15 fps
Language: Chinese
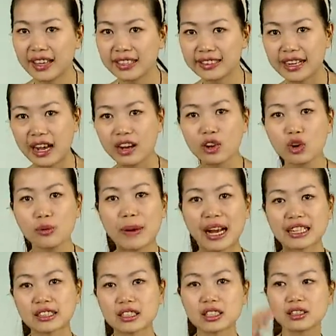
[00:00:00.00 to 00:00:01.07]
然后把
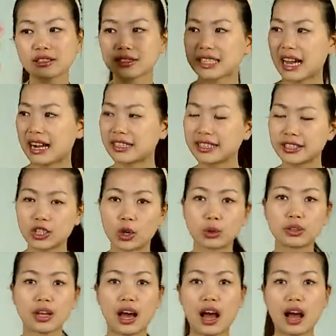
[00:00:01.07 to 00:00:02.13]
剩下里头
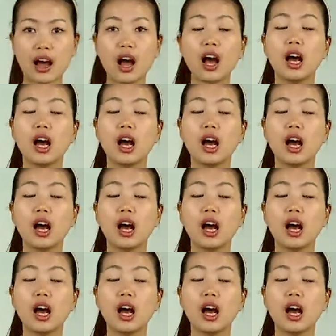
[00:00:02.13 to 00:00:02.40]
的